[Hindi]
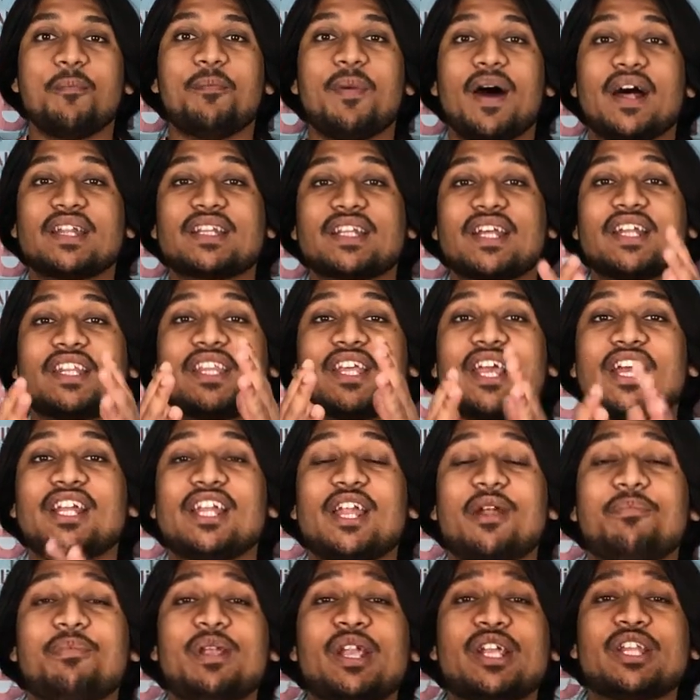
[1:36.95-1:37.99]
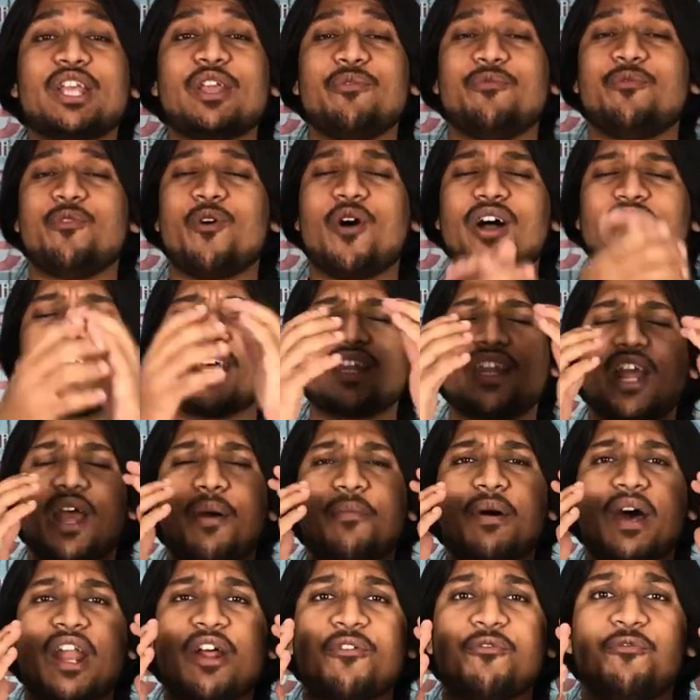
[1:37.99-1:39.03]
बात करते हैं अगले अपडेट की वो आ जाता है
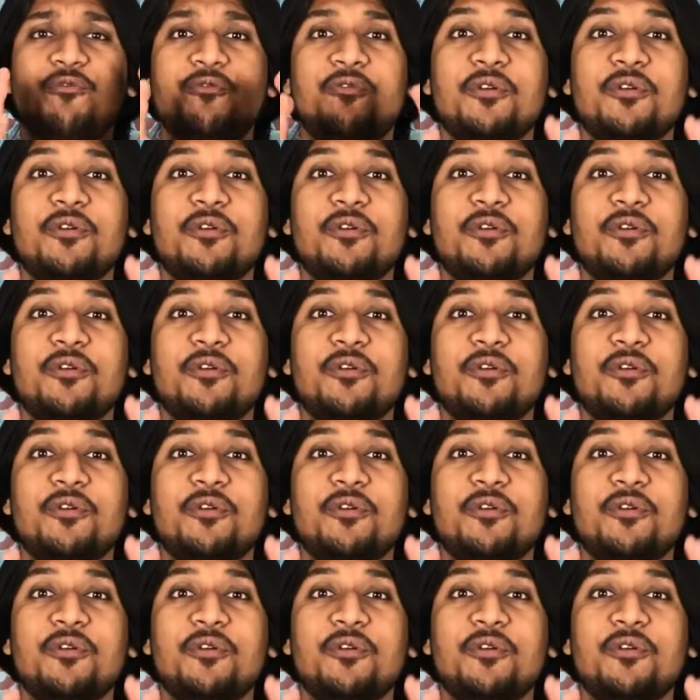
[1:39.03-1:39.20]
हमारा